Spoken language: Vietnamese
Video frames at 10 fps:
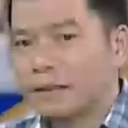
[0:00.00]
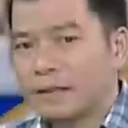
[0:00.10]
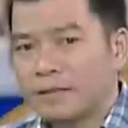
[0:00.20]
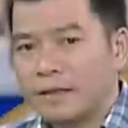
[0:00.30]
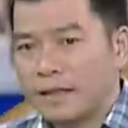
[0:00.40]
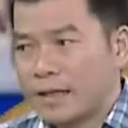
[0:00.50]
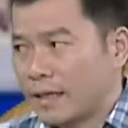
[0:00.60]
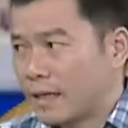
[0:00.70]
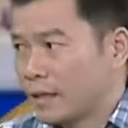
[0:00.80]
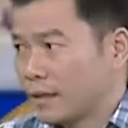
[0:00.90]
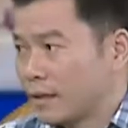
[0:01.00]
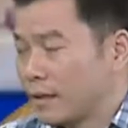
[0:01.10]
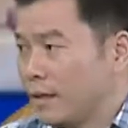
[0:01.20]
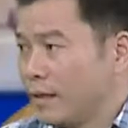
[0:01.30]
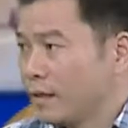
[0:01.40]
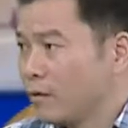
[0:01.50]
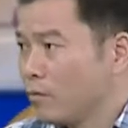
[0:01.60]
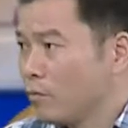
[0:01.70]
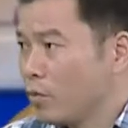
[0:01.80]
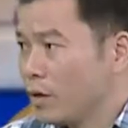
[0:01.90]
Như vậy là cái
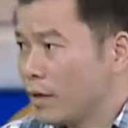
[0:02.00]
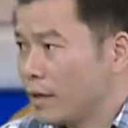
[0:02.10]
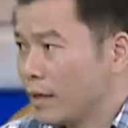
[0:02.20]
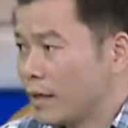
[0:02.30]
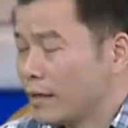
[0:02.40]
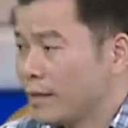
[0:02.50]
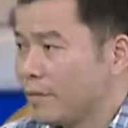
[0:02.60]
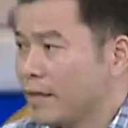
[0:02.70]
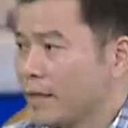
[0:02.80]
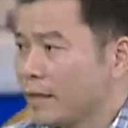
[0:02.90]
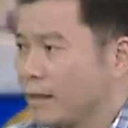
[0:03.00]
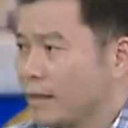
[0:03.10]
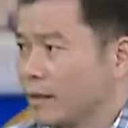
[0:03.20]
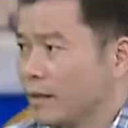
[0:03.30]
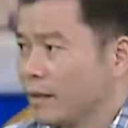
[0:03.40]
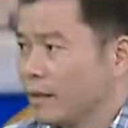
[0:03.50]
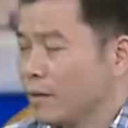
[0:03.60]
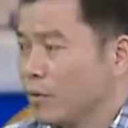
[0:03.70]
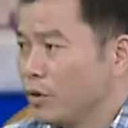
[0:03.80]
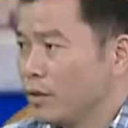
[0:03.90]
con muỗi à, Aegypti này thì
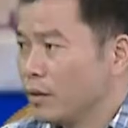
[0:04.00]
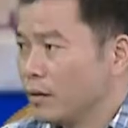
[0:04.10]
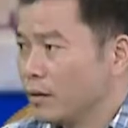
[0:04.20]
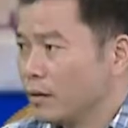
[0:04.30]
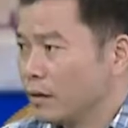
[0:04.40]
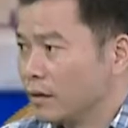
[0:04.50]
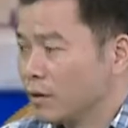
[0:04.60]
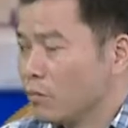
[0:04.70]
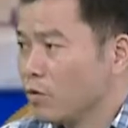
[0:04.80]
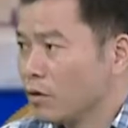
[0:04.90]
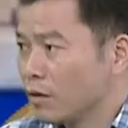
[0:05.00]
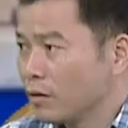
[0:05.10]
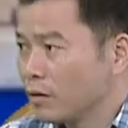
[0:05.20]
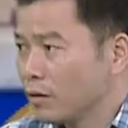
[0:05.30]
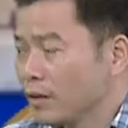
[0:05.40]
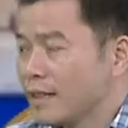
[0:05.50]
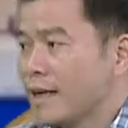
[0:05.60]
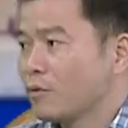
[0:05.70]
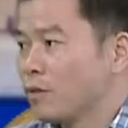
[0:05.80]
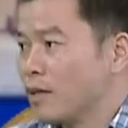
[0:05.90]
cái môi trường à, sống của nó như thế
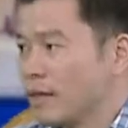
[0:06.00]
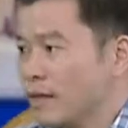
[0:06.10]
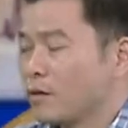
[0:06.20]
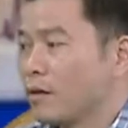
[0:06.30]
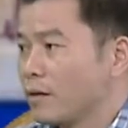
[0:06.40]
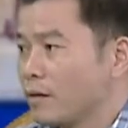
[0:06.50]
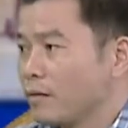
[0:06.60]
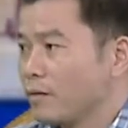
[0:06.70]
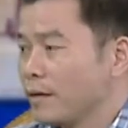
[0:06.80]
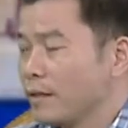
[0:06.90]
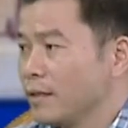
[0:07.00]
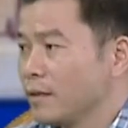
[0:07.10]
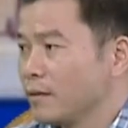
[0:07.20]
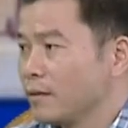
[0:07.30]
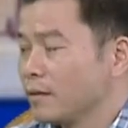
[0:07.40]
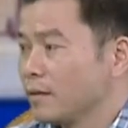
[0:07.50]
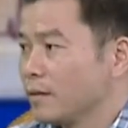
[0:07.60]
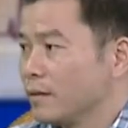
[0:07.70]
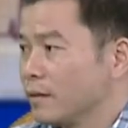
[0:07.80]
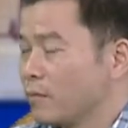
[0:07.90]
nào thuận lợi để cho nó phát triển
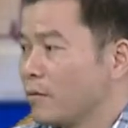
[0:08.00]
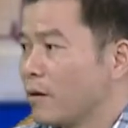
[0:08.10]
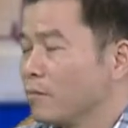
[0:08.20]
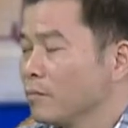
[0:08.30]
ừ, trong cộng đồng?